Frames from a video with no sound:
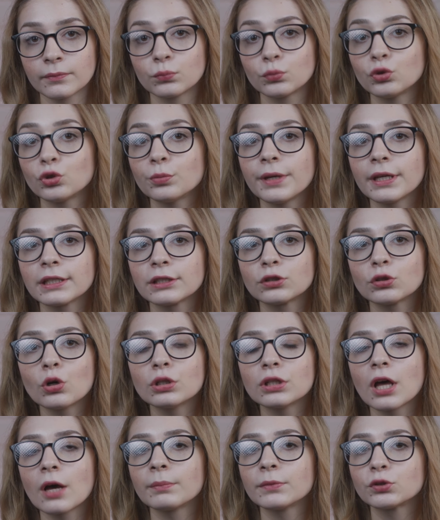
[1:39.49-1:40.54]
Büyümekte
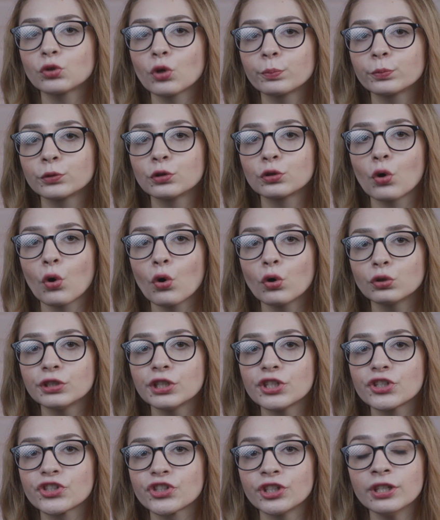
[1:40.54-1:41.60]
olan bir topluluk olduğu
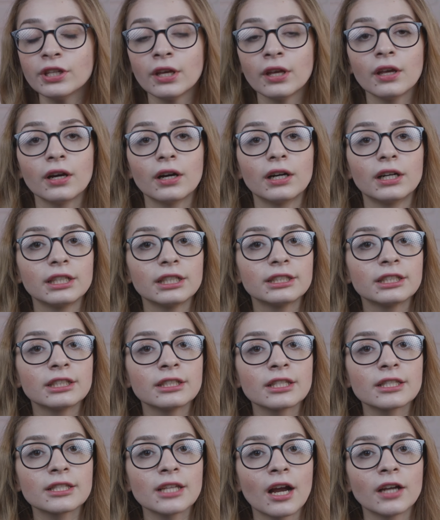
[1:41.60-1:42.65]
için
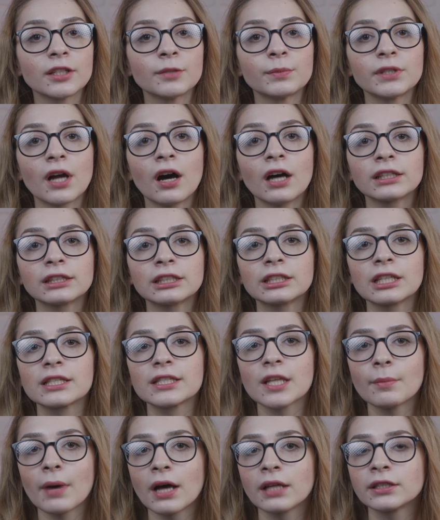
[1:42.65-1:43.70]
aradığınız yardımı rahatlıkla
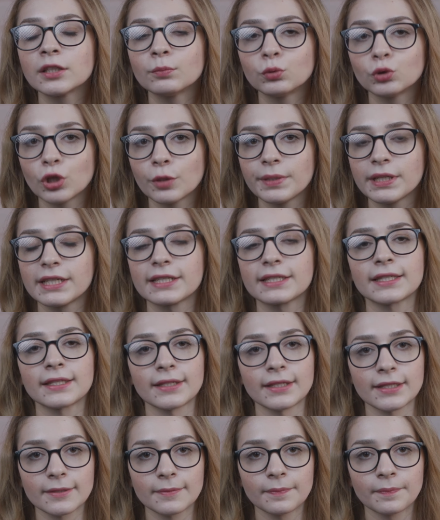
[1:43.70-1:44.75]
zamanında
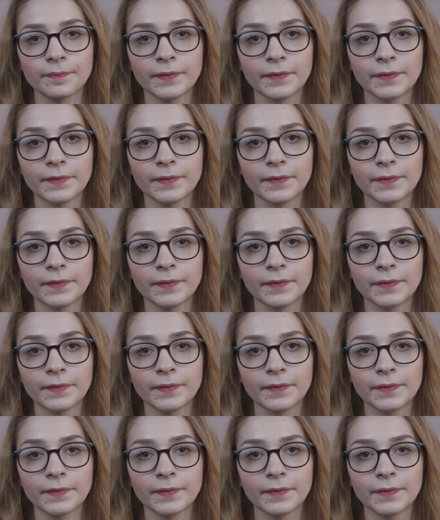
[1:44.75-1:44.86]
bulabilirsiniz.